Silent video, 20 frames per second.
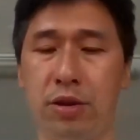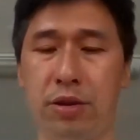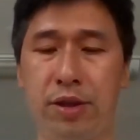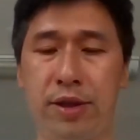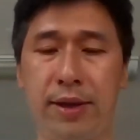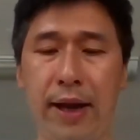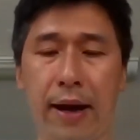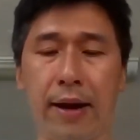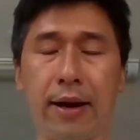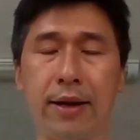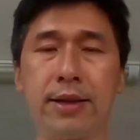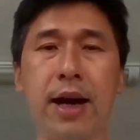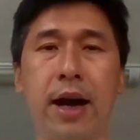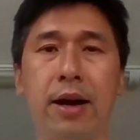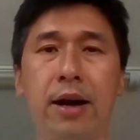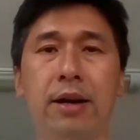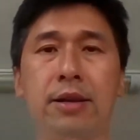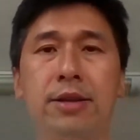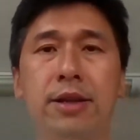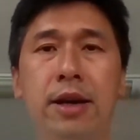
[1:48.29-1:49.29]
香港的
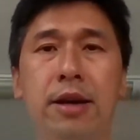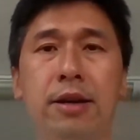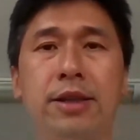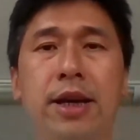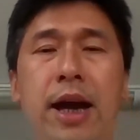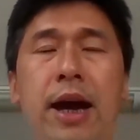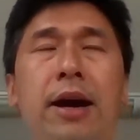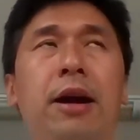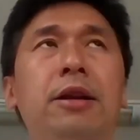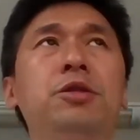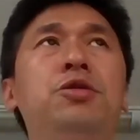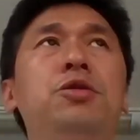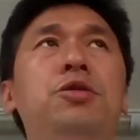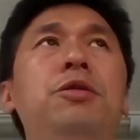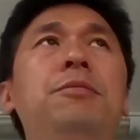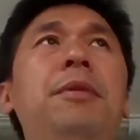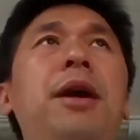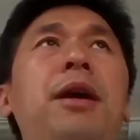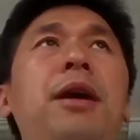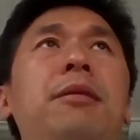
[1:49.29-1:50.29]
场上，香港的
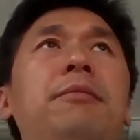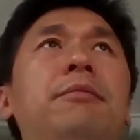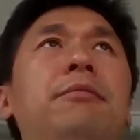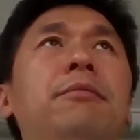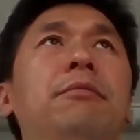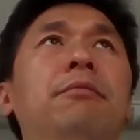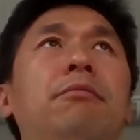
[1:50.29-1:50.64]
局面